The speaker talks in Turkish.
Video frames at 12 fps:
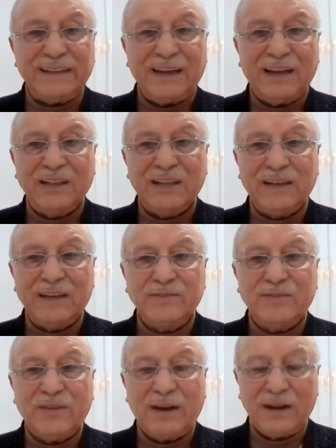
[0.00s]

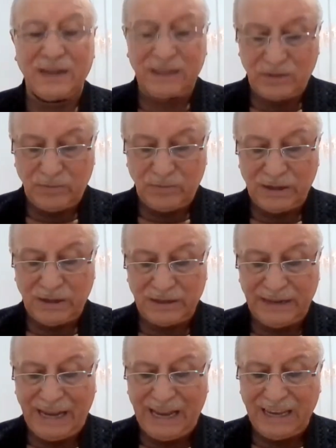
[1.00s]
Allah'ın varlık ve
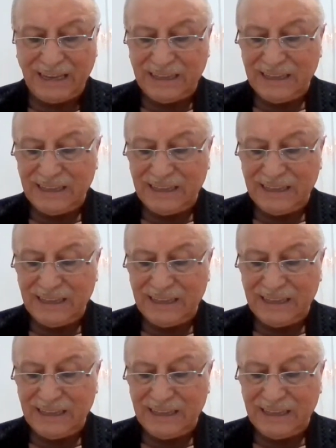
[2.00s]
birliğine